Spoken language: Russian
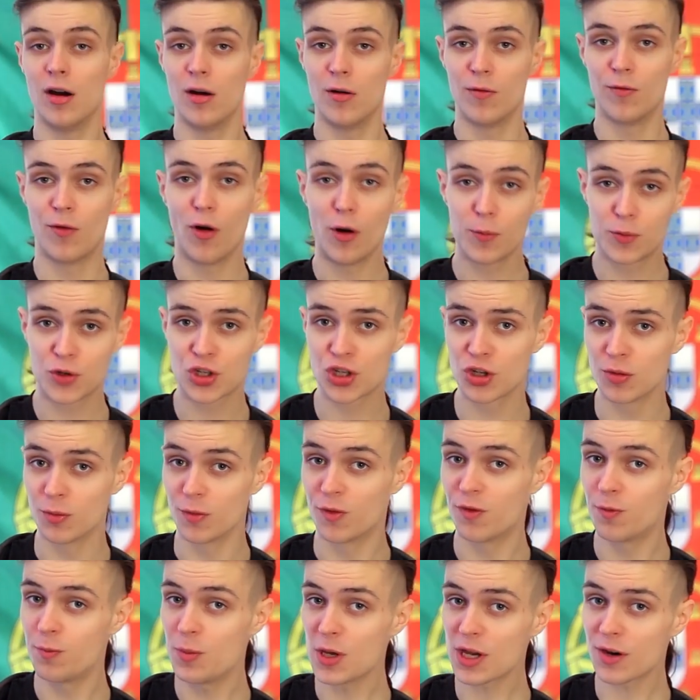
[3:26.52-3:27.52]
В общем,
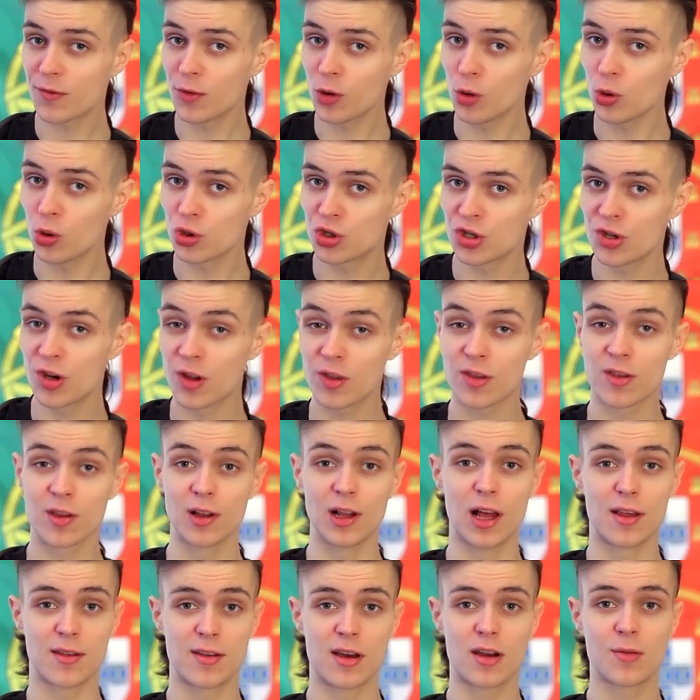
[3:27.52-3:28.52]
в первую очередь
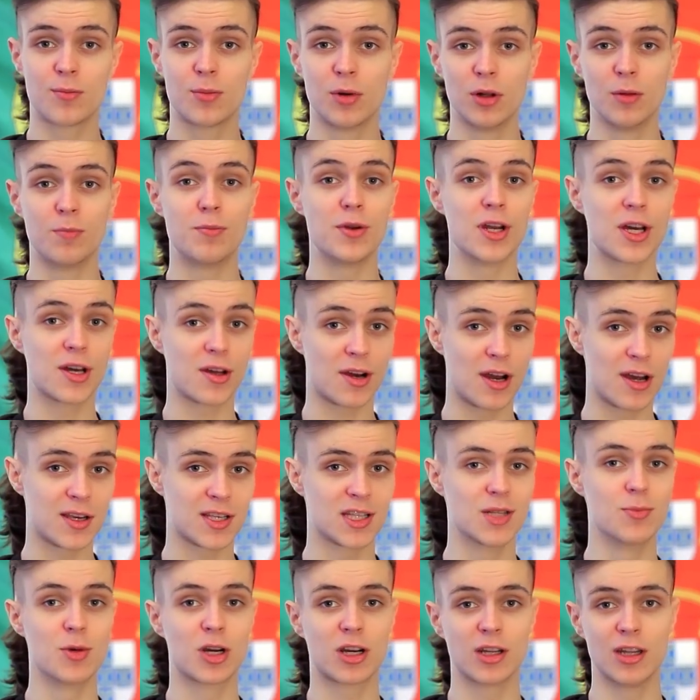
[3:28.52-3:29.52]
Салазар был
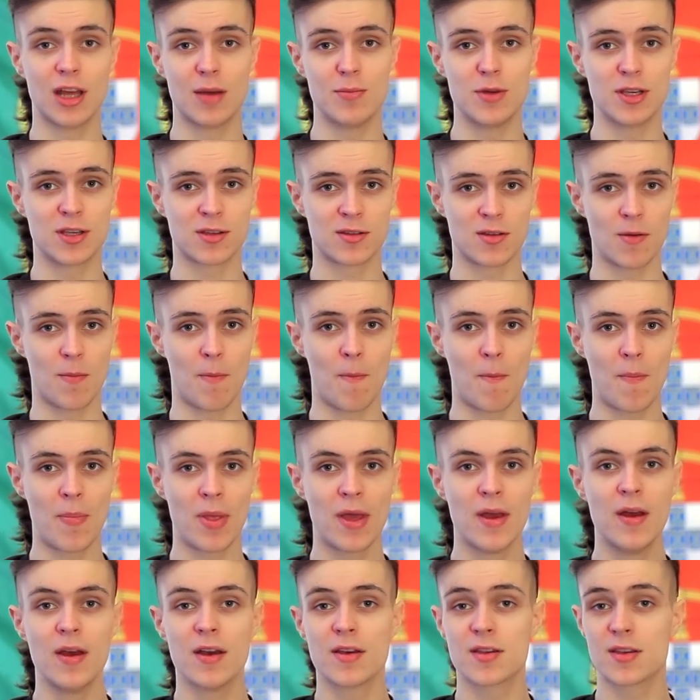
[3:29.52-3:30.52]
прекрасным экономистом.
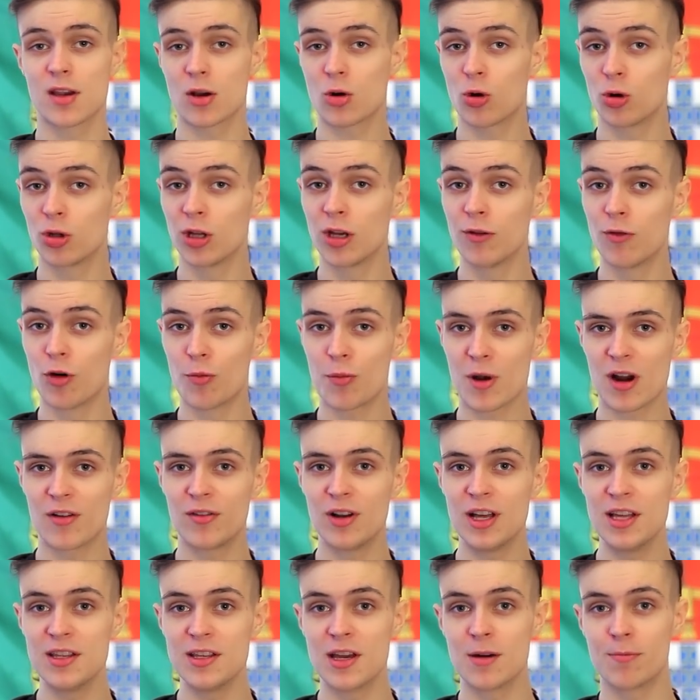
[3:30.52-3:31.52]
За годы его
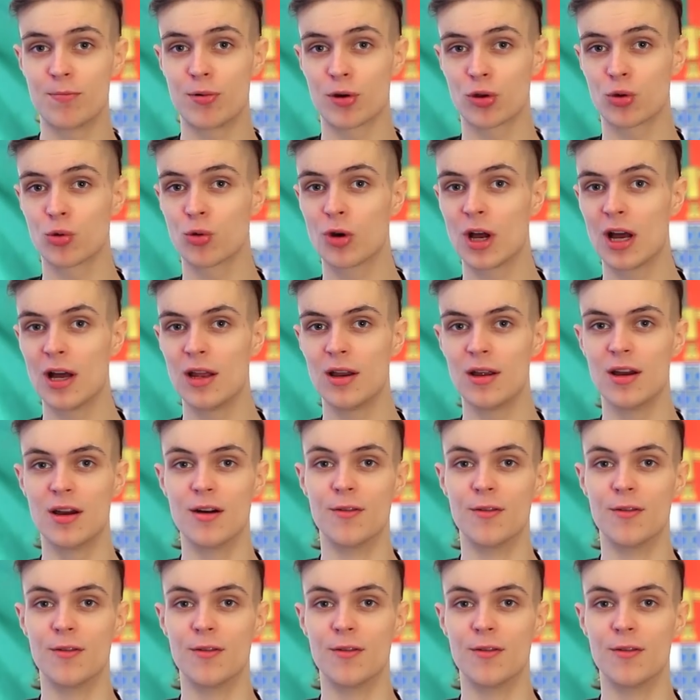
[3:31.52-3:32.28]
правления Португалия